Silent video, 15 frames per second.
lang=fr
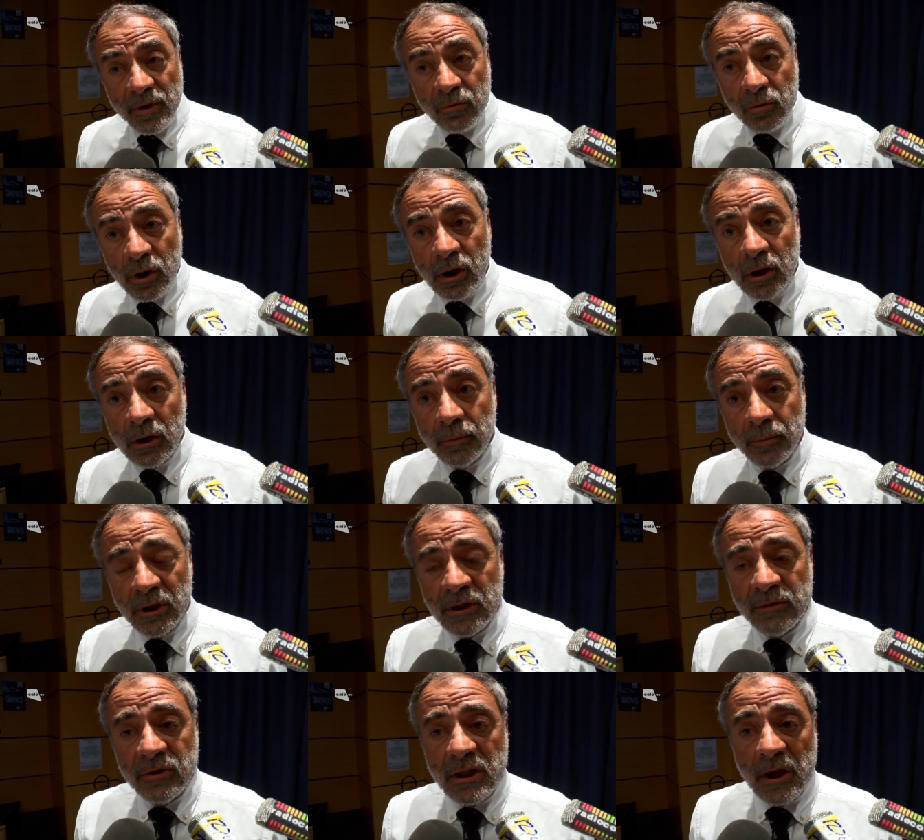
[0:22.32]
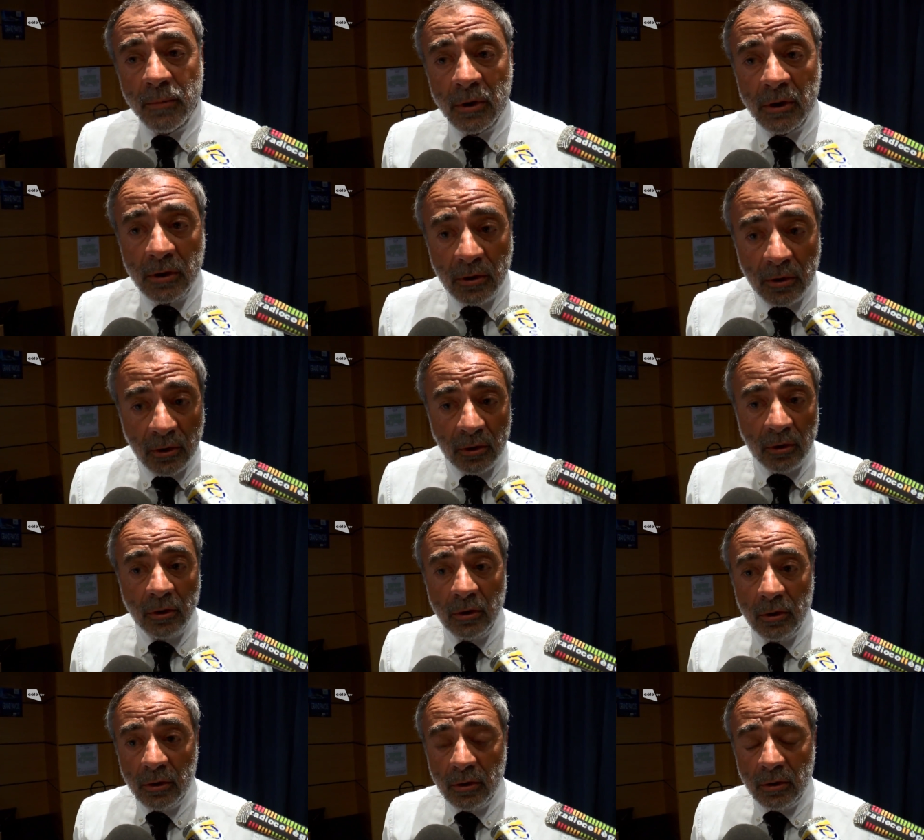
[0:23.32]
Pavois, bien évidemment,
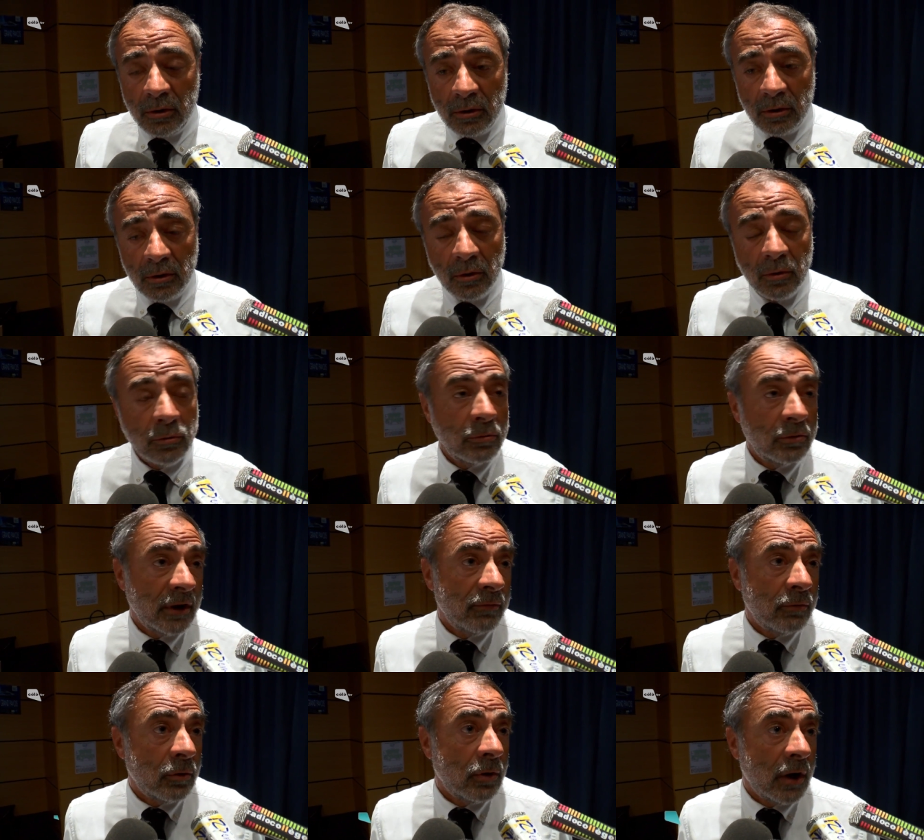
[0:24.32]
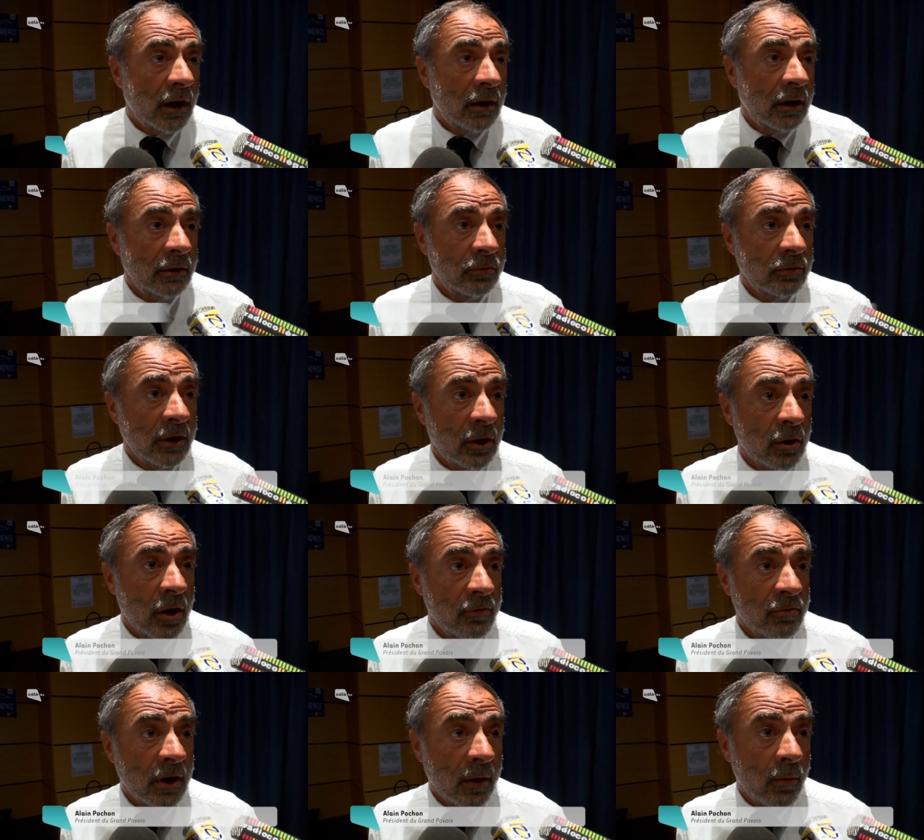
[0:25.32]
euh, nous, avons, nous allons
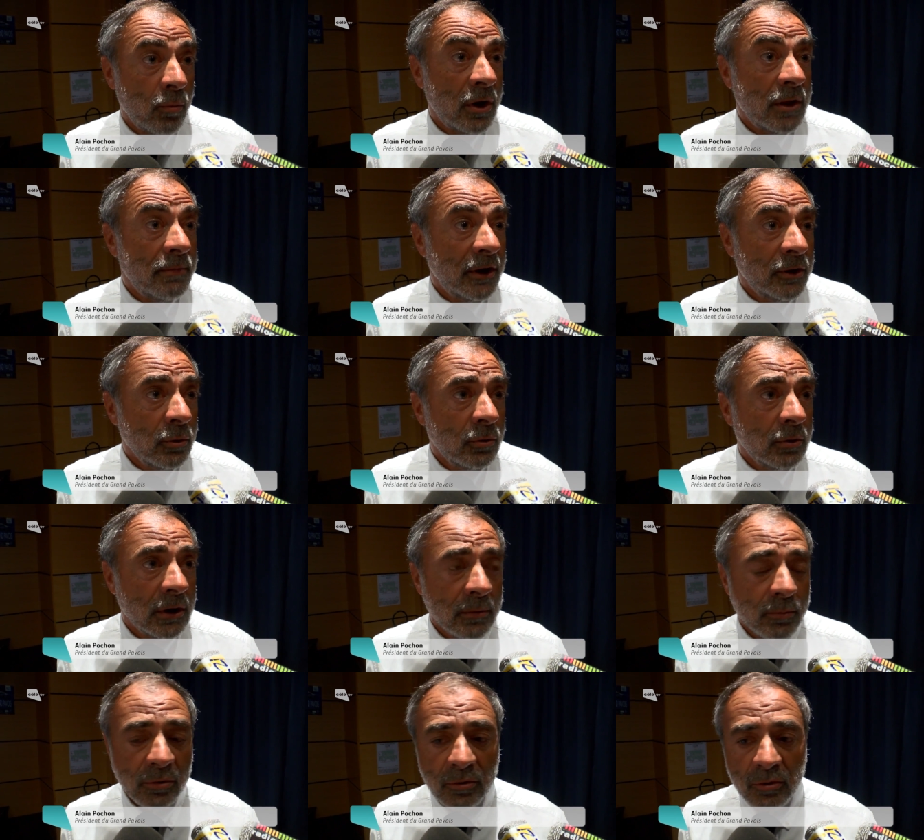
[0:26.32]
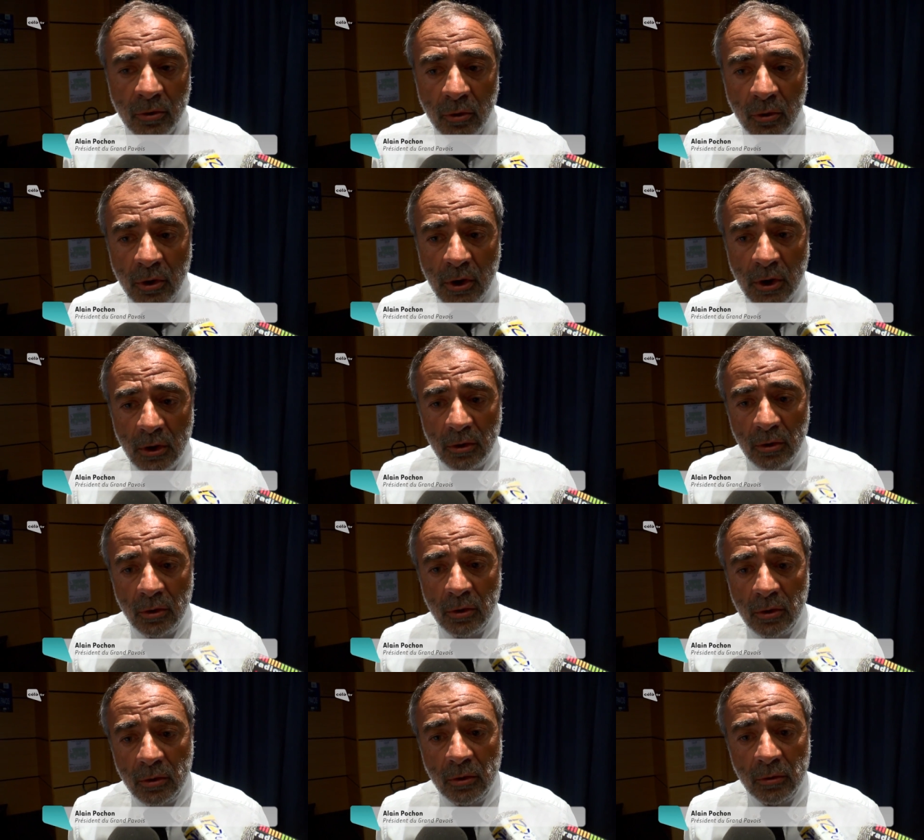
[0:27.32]
avoir moins de bateaux, hein, puisque
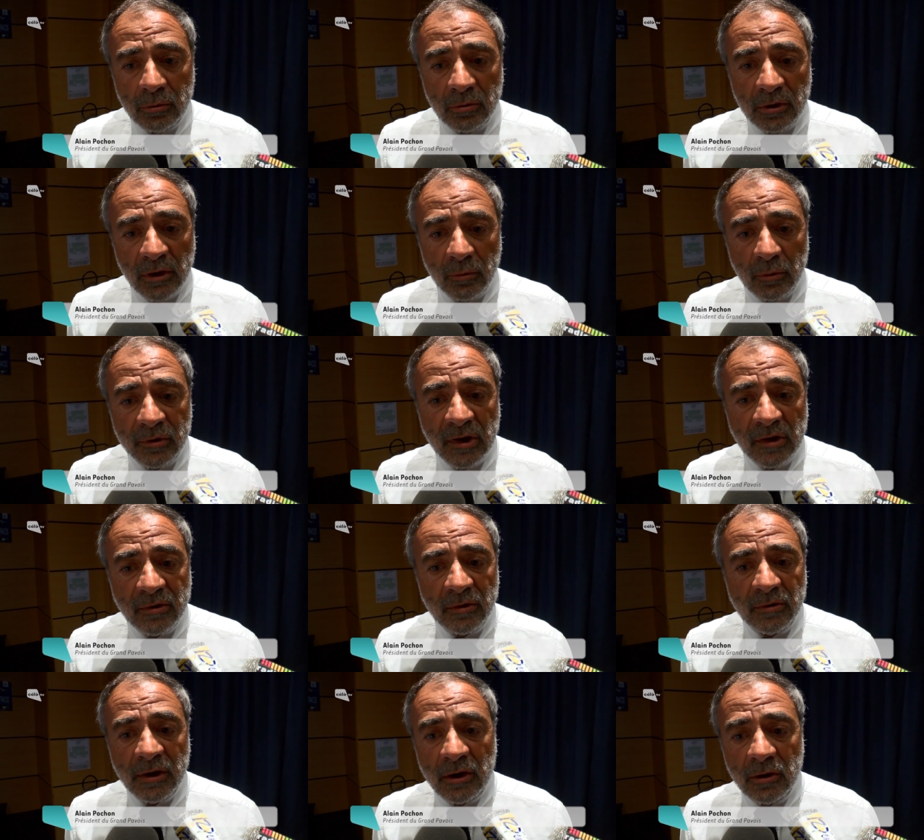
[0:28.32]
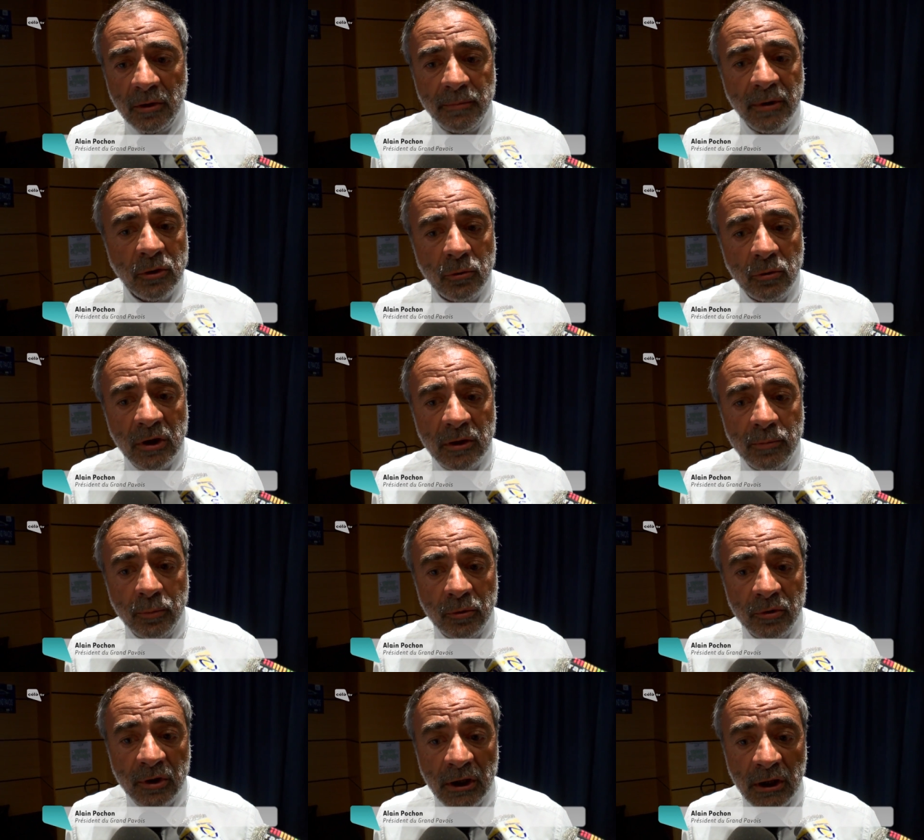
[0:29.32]
euh, nous avons 550 bateaux
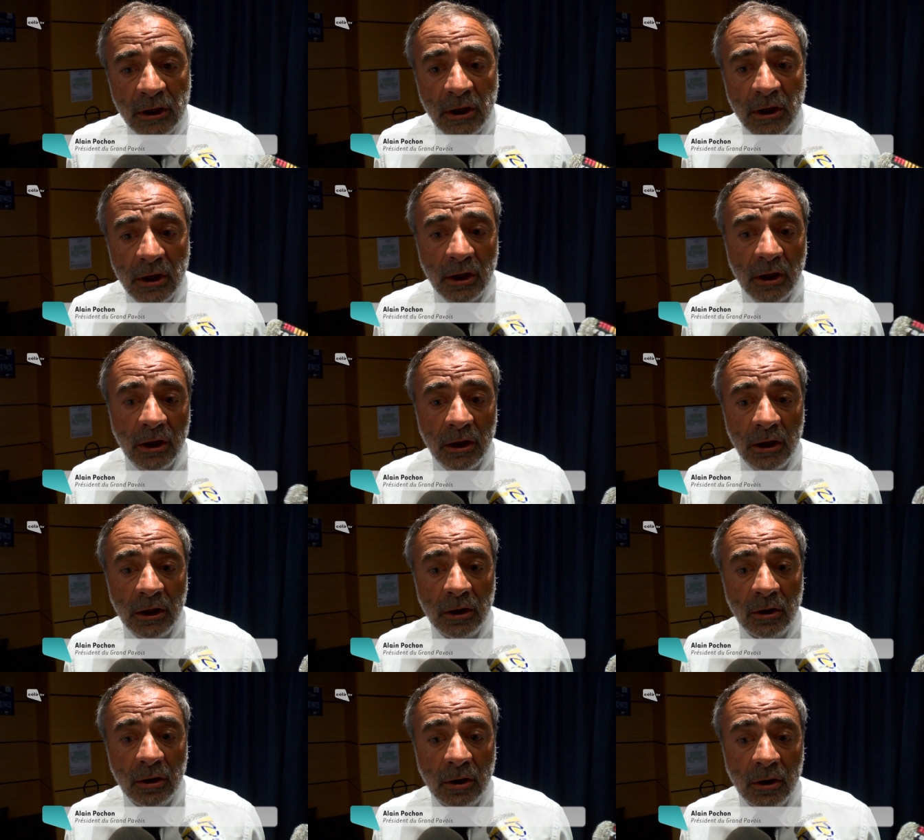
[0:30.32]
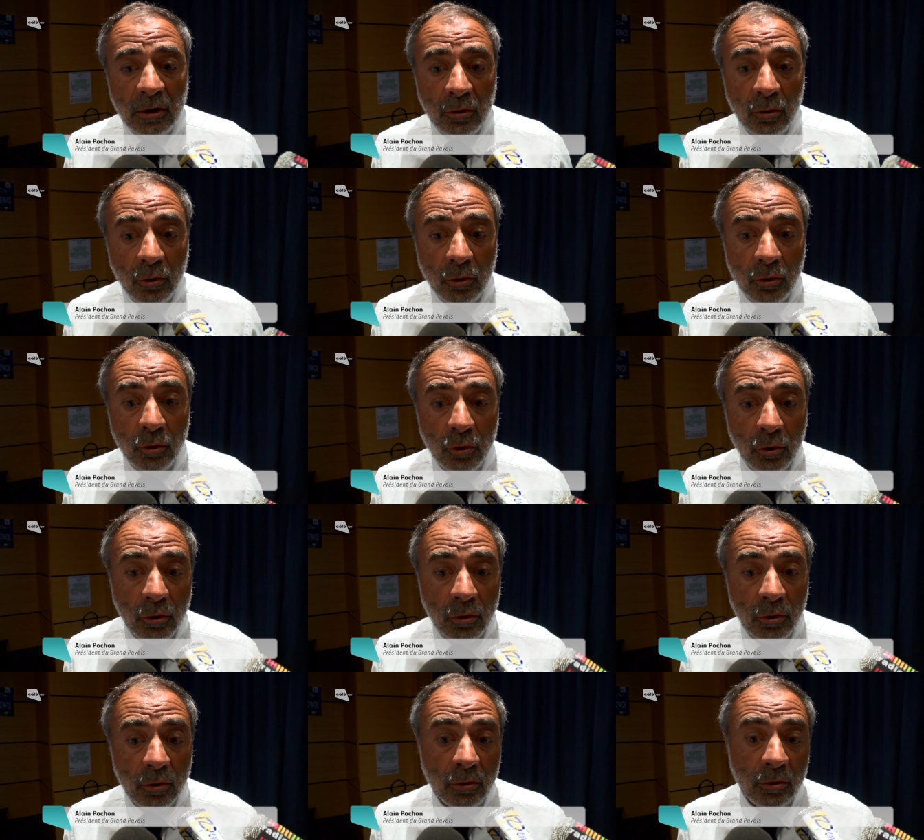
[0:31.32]
exposés, et donc
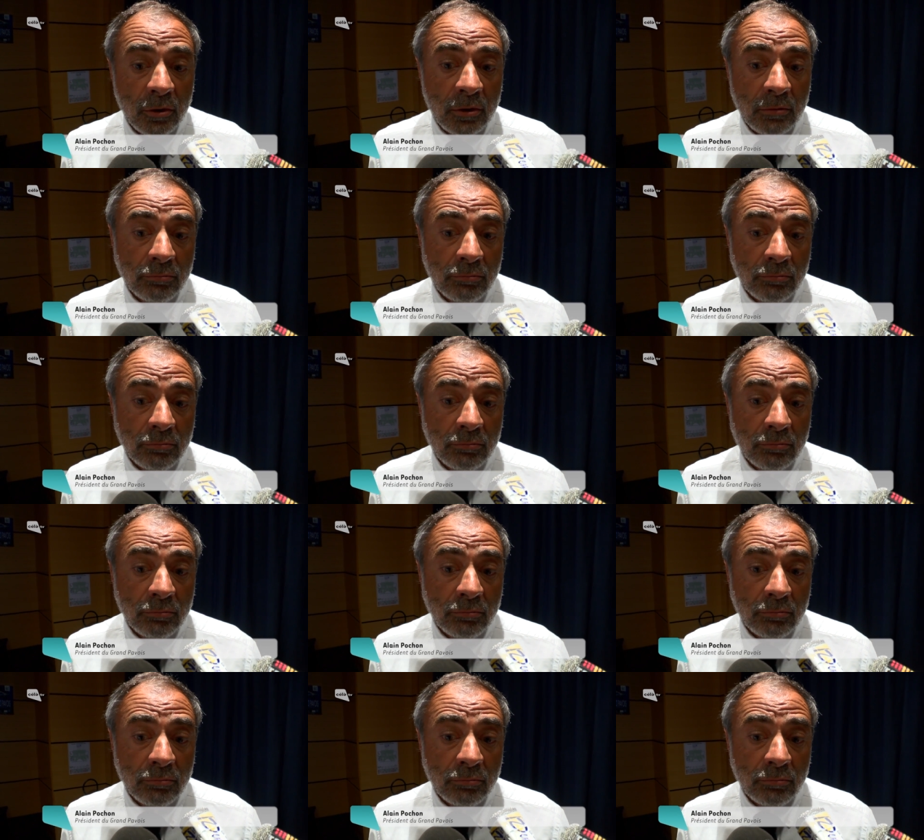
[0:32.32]
euh,